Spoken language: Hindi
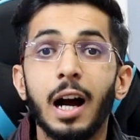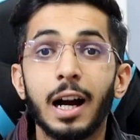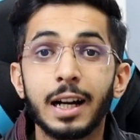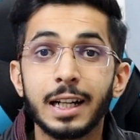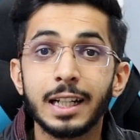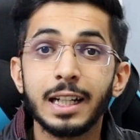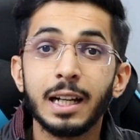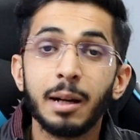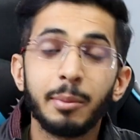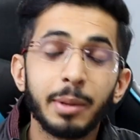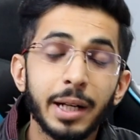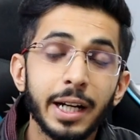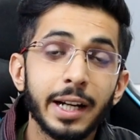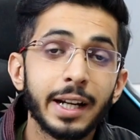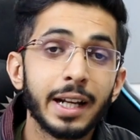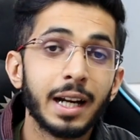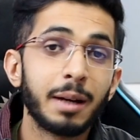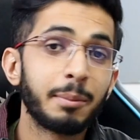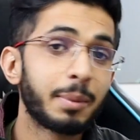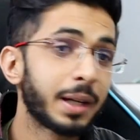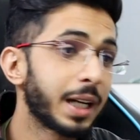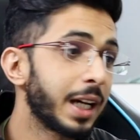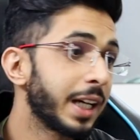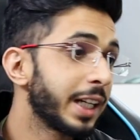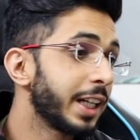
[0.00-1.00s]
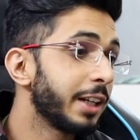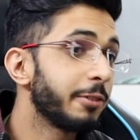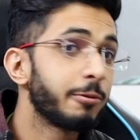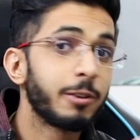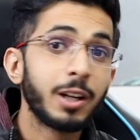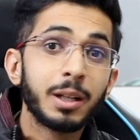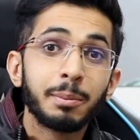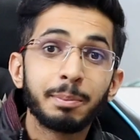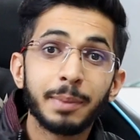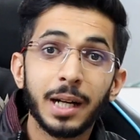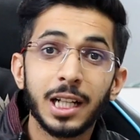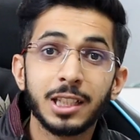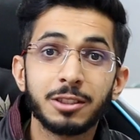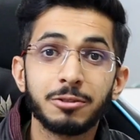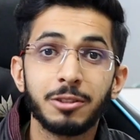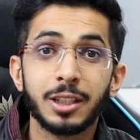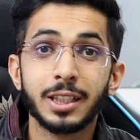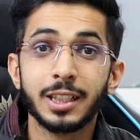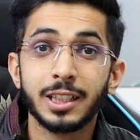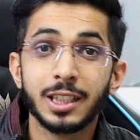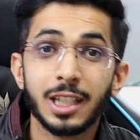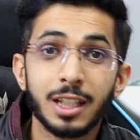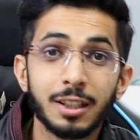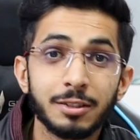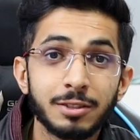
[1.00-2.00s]
अगली अपडेट यहाँ पर आ रही है वन पासवर्ड
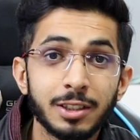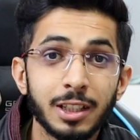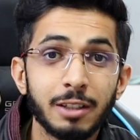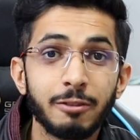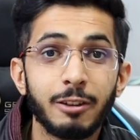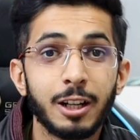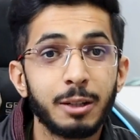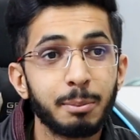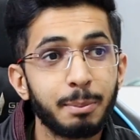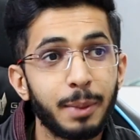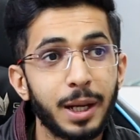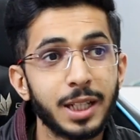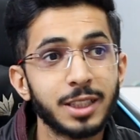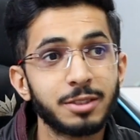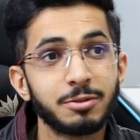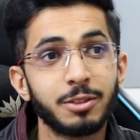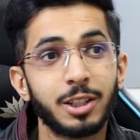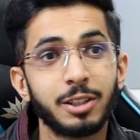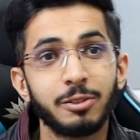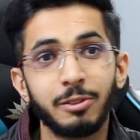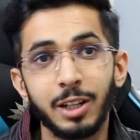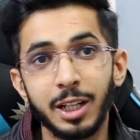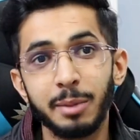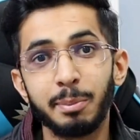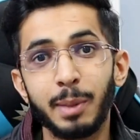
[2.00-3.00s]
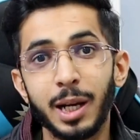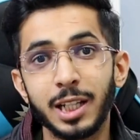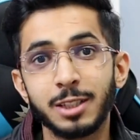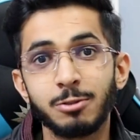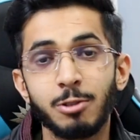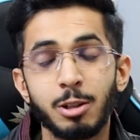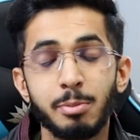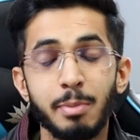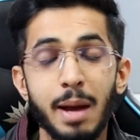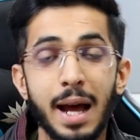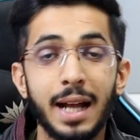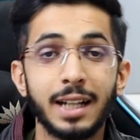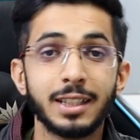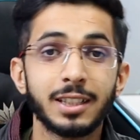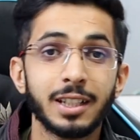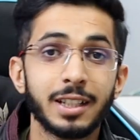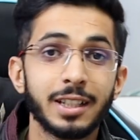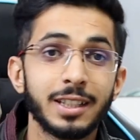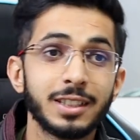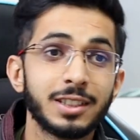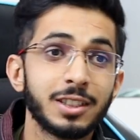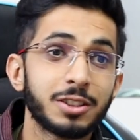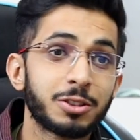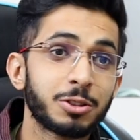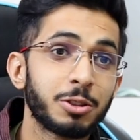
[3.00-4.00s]
की तरफ से वन पासवर्ड वही पासवर्ड मैनेजर है
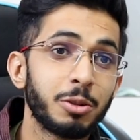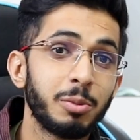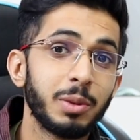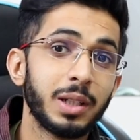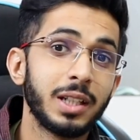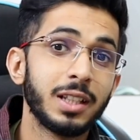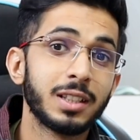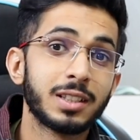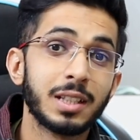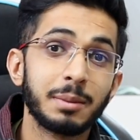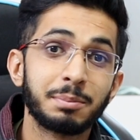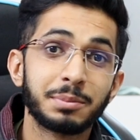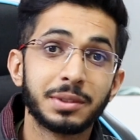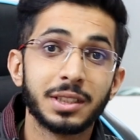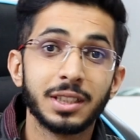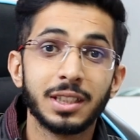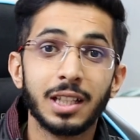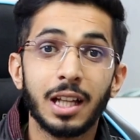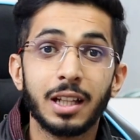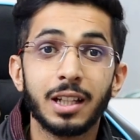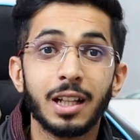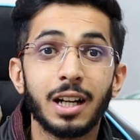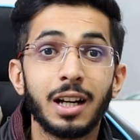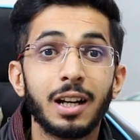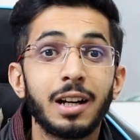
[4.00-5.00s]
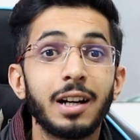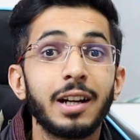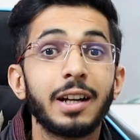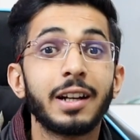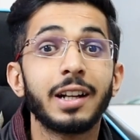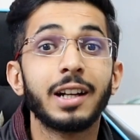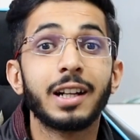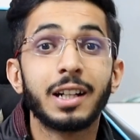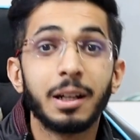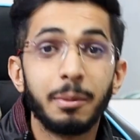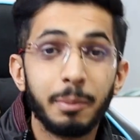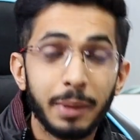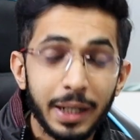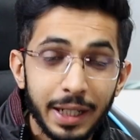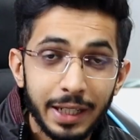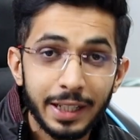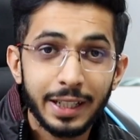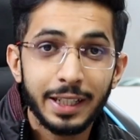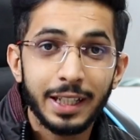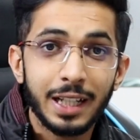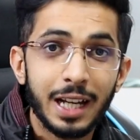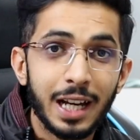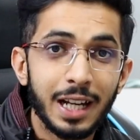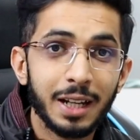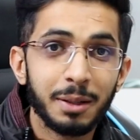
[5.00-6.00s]
जिसको मैंने सबसे ज़्यादा रिकमेंड
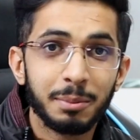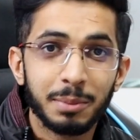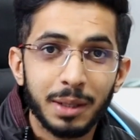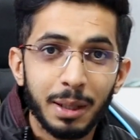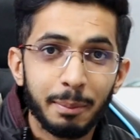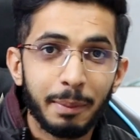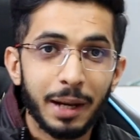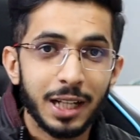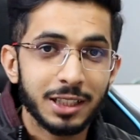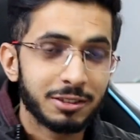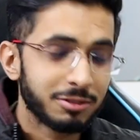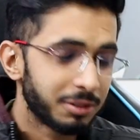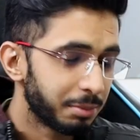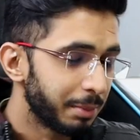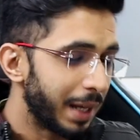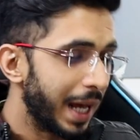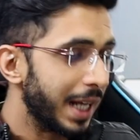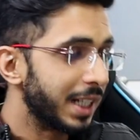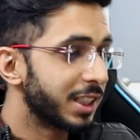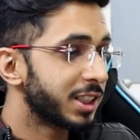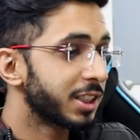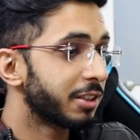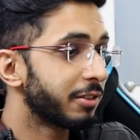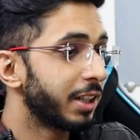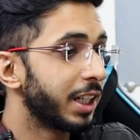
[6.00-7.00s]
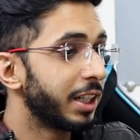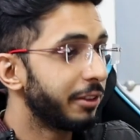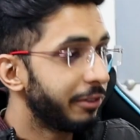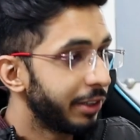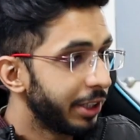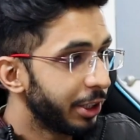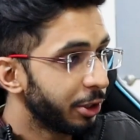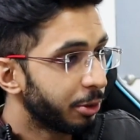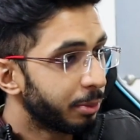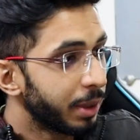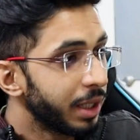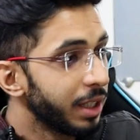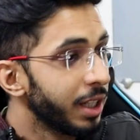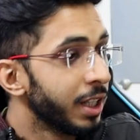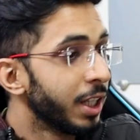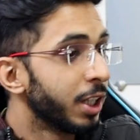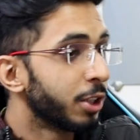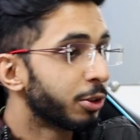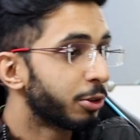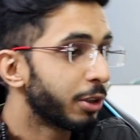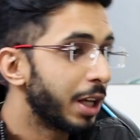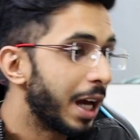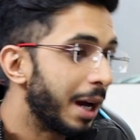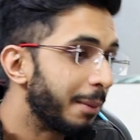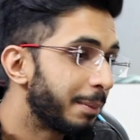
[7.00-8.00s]
किया है अपने पासवर्ड मैनेजर वाले वीडियो में
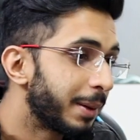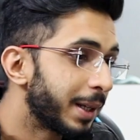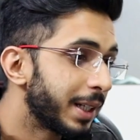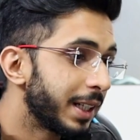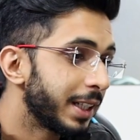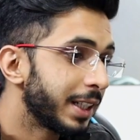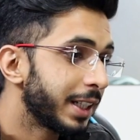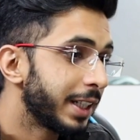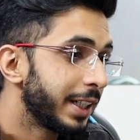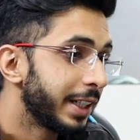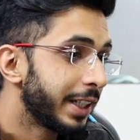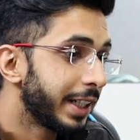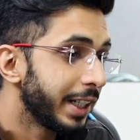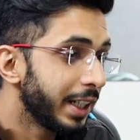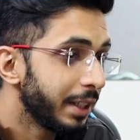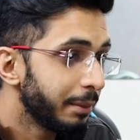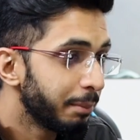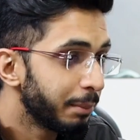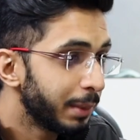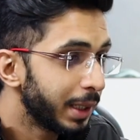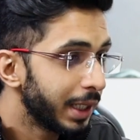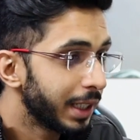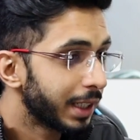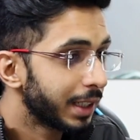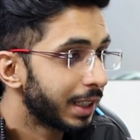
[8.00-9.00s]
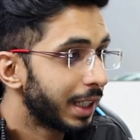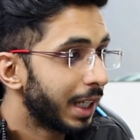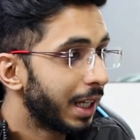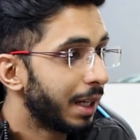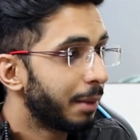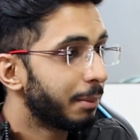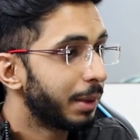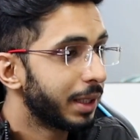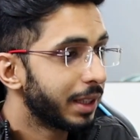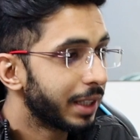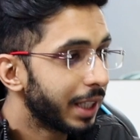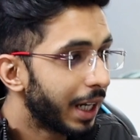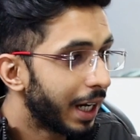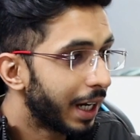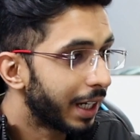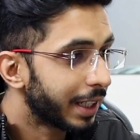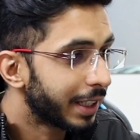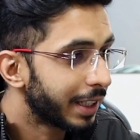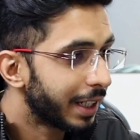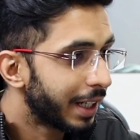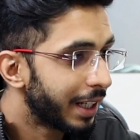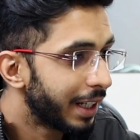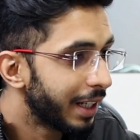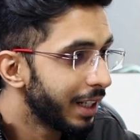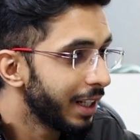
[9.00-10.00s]
तो यहाँ पर इनकी टीम में एक नया बंदा आ
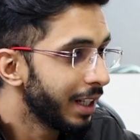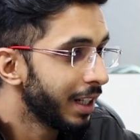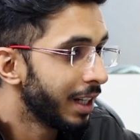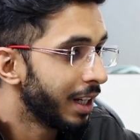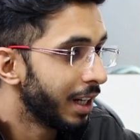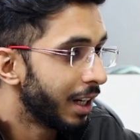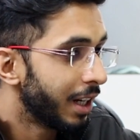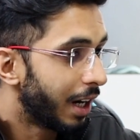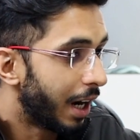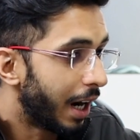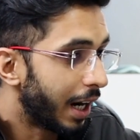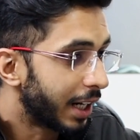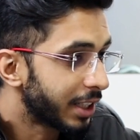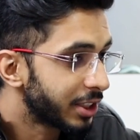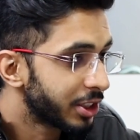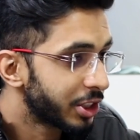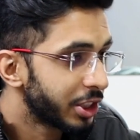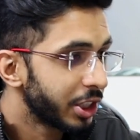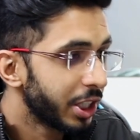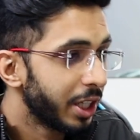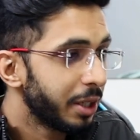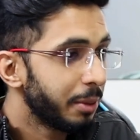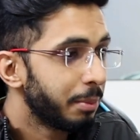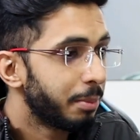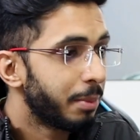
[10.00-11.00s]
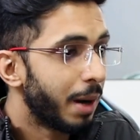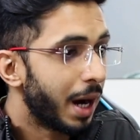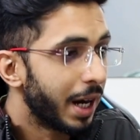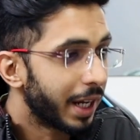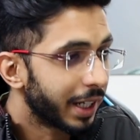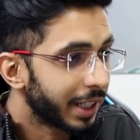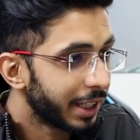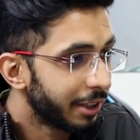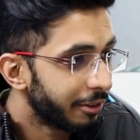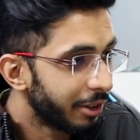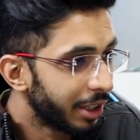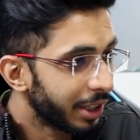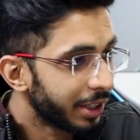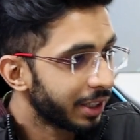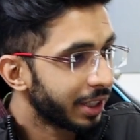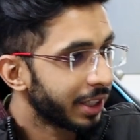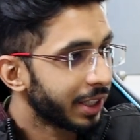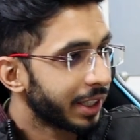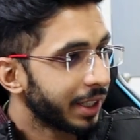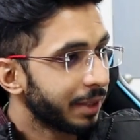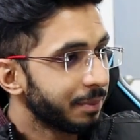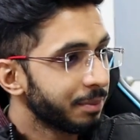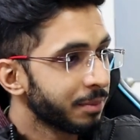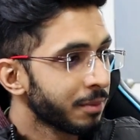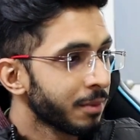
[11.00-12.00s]
गया है अक्षय भार्गवा
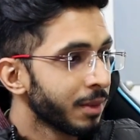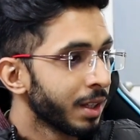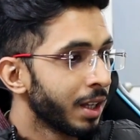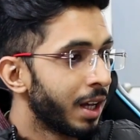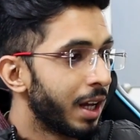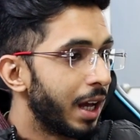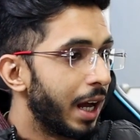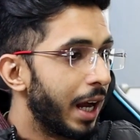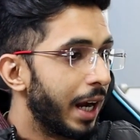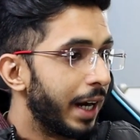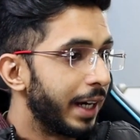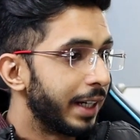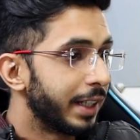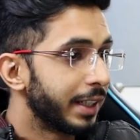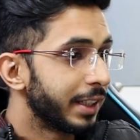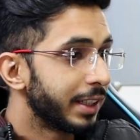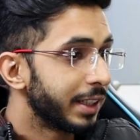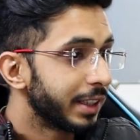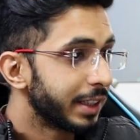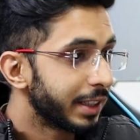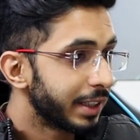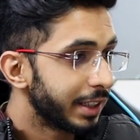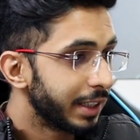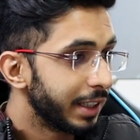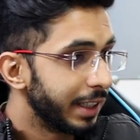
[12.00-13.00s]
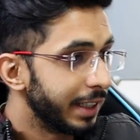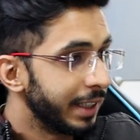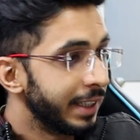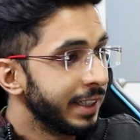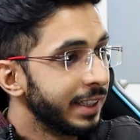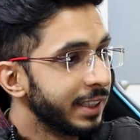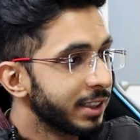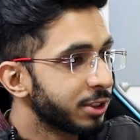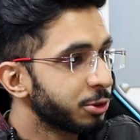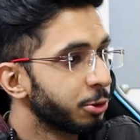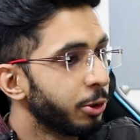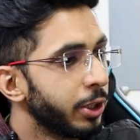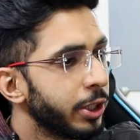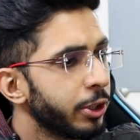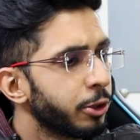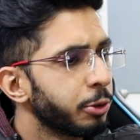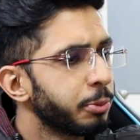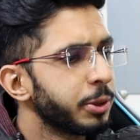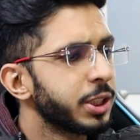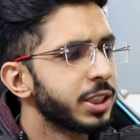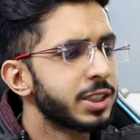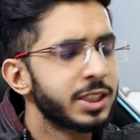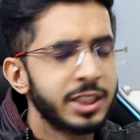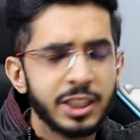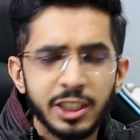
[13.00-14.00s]
करके एंड ही इज़ गोइंग टू बी
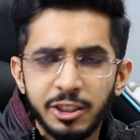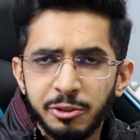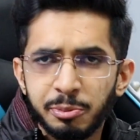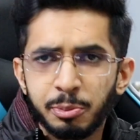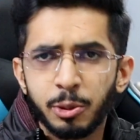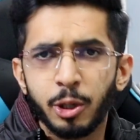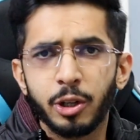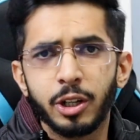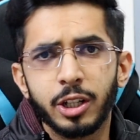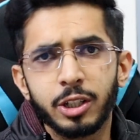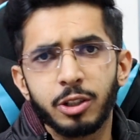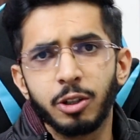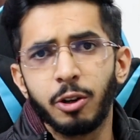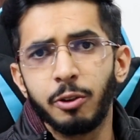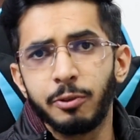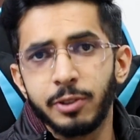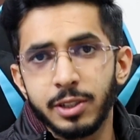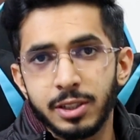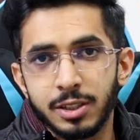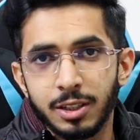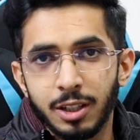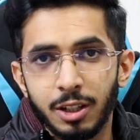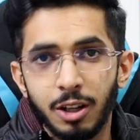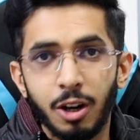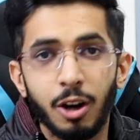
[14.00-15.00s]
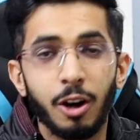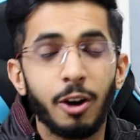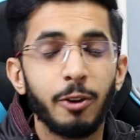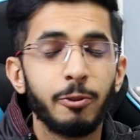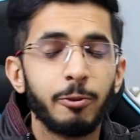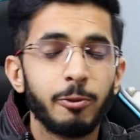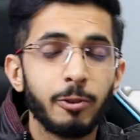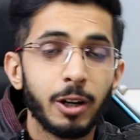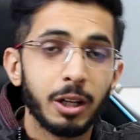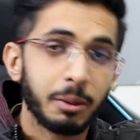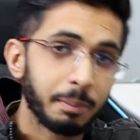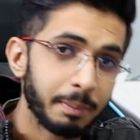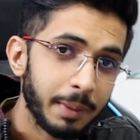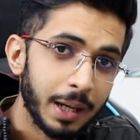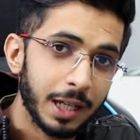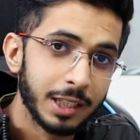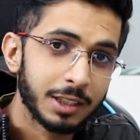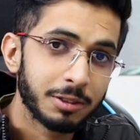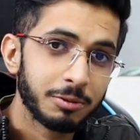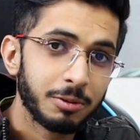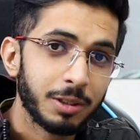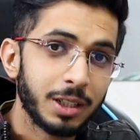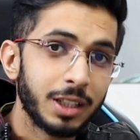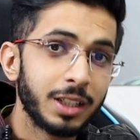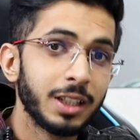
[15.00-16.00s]
द चीफ प्रोडक्ट ऑफिसर ऑफ वन
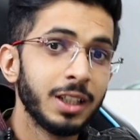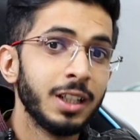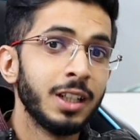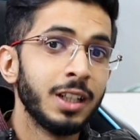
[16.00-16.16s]
पासवर्ड